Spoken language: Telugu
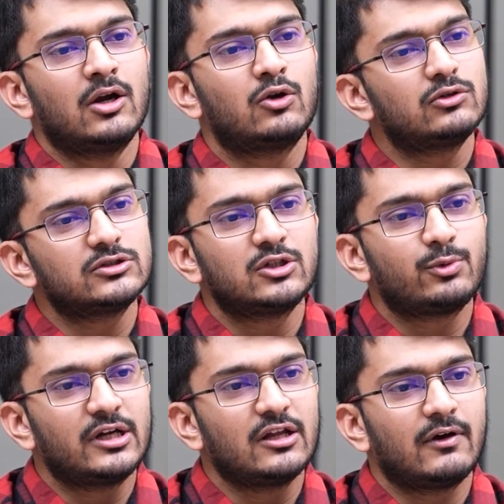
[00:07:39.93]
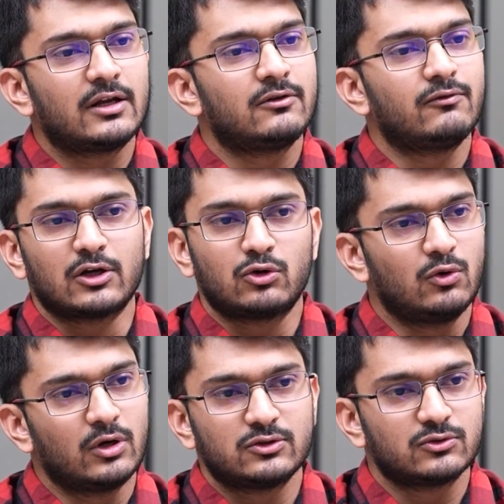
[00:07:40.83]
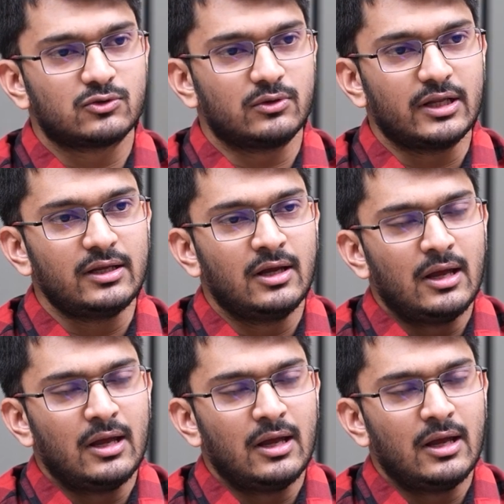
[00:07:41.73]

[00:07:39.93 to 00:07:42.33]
టూ థౌజండ్ ట్వంటీ వన్ వరకు కూడా చూసుకుంటే